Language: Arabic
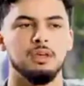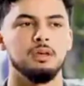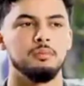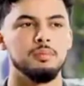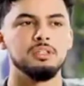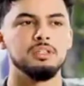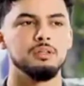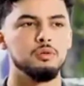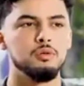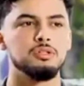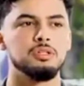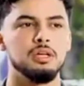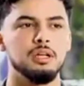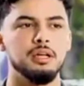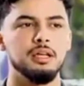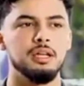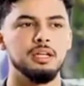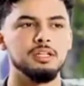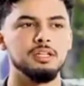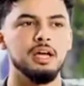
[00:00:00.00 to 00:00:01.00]
ماشي مشكل
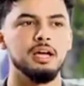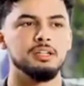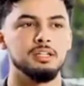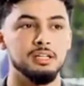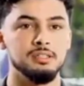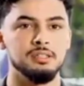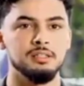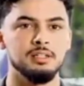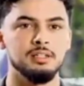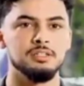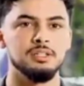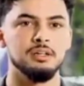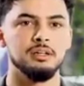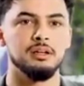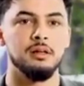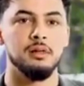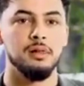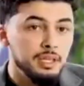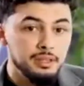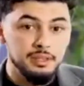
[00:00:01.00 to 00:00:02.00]
كاينه شي حاجه احسن اللي
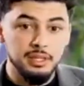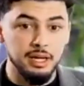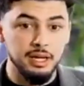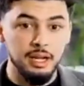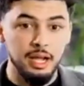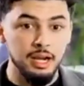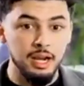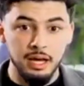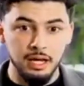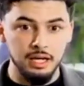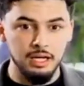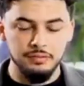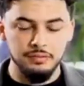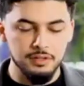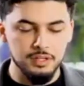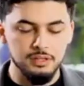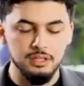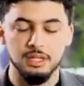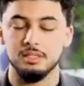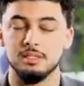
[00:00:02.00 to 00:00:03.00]
جايه عندي غير الحلقه اللي في
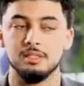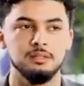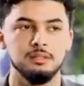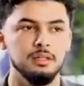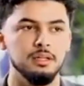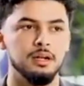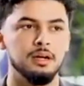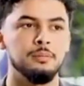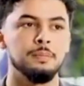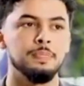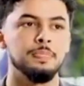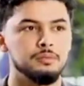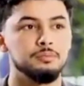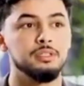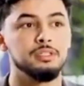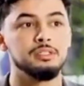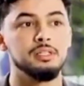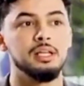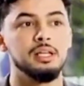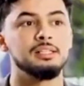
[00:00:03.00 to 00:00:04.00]
يدي خصني نديرها
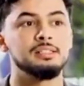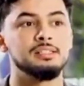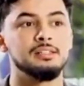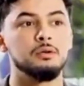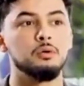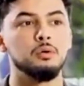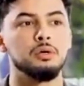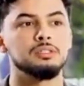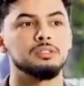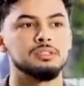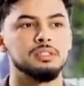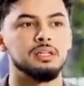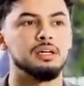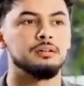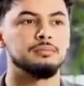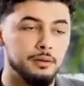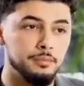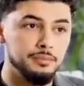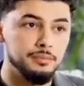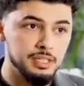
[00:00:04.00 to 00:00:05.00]
بديت نحسن خويا الصغير
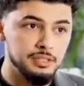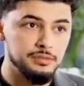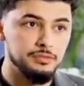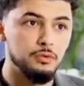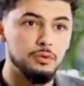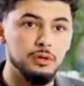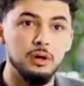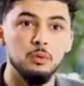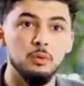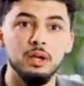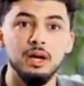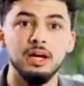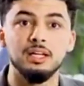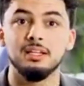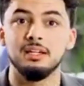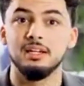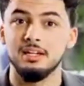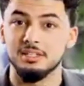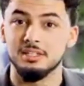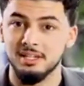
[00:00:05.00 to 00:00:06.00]
بديت في خويا هو اللي غيدير
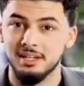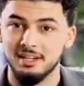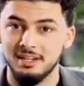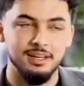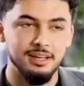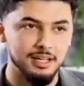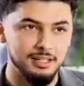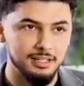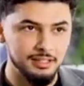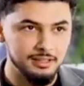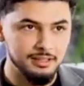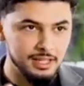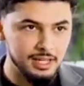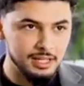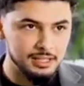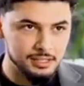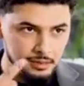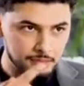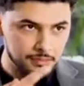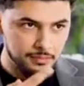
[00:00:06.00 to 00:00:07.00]
لي الاشهار يعني الناس
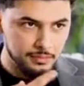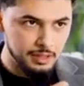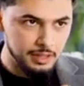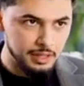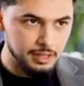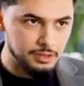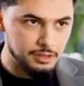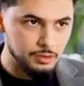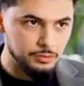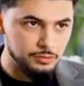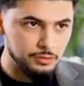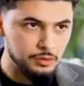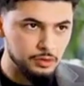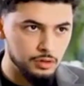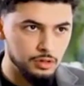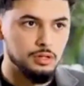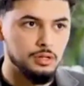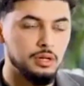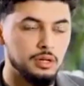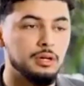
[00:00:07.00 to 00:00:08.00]
ملي غيشوفوه
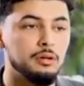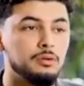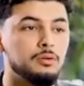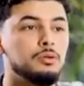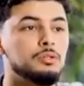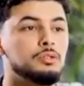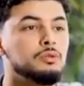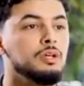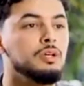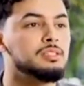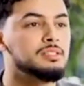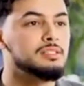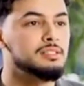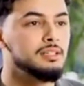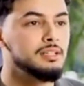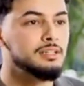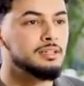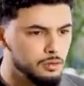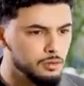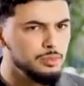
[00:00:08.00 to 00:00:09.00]
غيقولوا شكون حسن
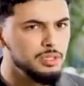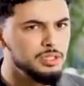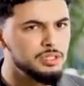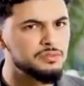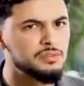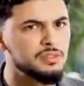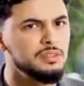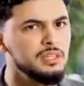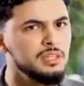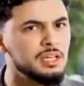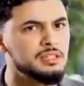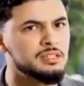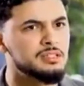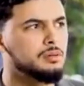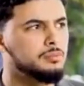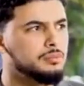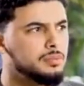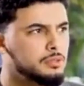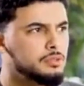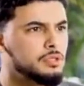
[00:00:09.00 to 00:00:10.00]
لك ومني شفت الناس
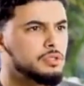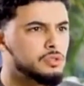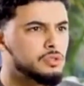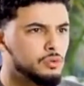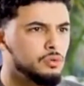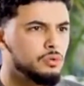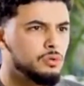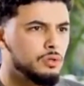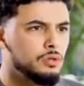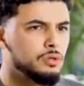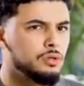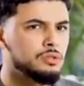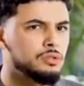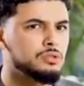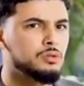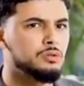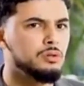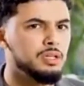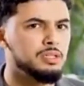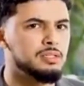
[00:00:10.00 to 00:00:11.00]
بديت تيسولوه
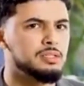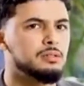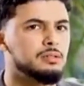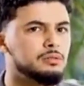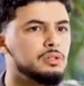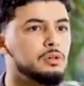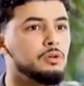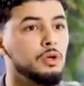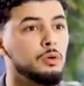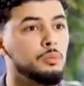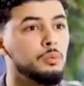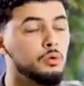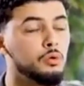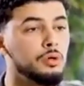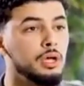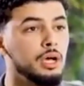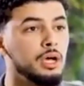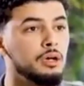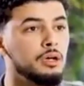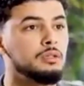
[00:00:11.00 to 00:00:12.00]
شكون حسن له تيقول لهم
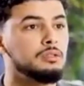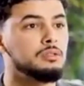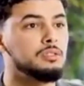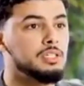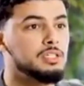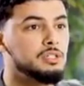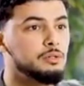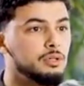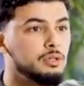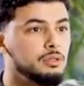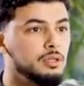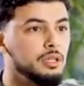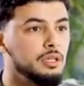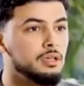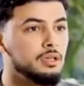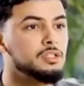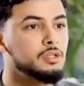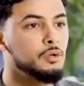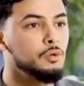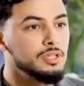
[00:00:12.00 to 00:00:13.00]
خويا تيجيو عندي
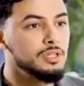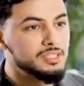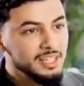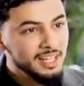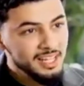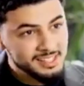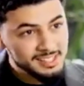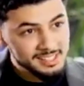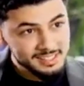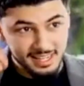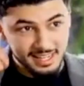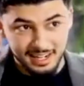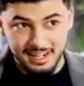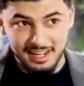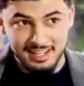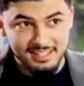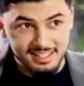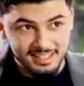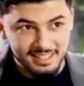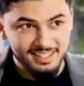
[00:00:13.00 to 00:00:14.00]
تولي تنحسن حتى
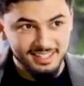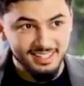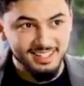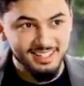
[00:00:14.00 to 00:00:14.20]
راسي